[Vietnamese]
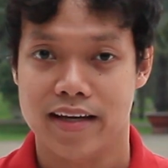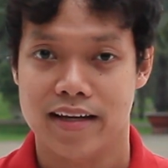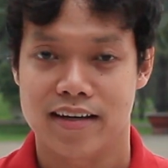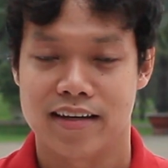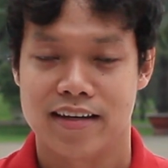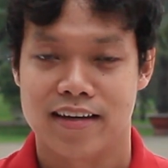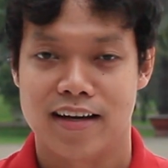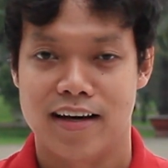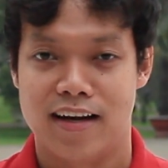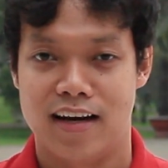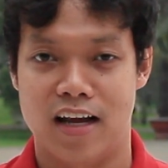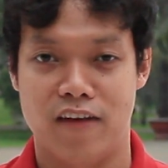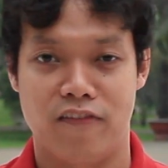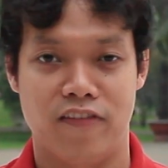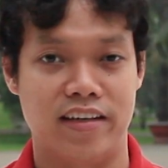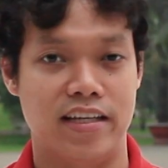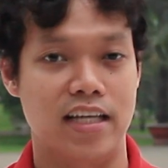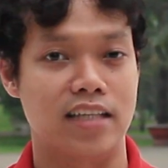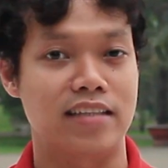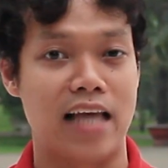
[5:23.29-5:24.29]
á, là
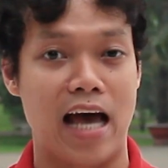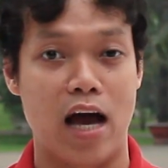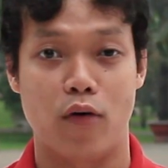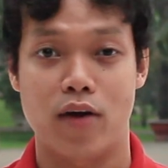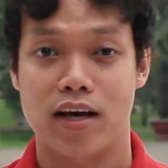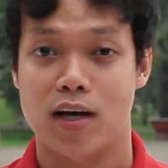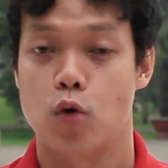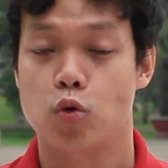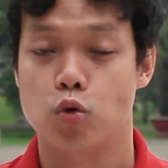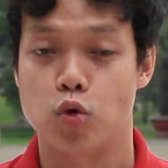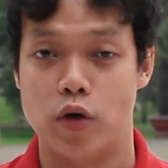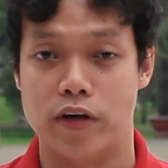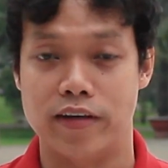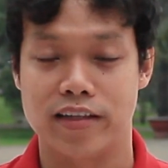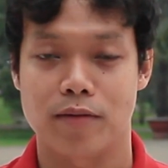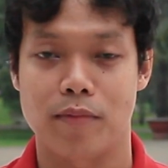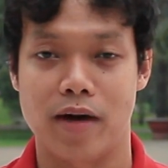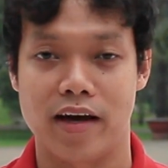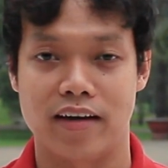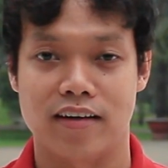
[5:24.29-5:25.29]
vì để tạo ra câu chuyện
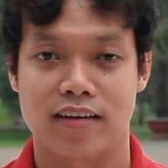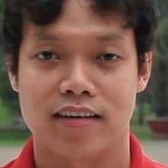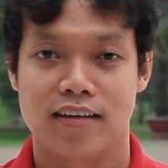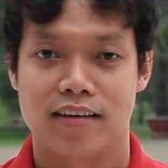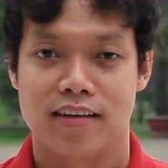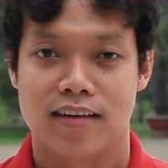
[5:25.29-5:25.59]
các bạn.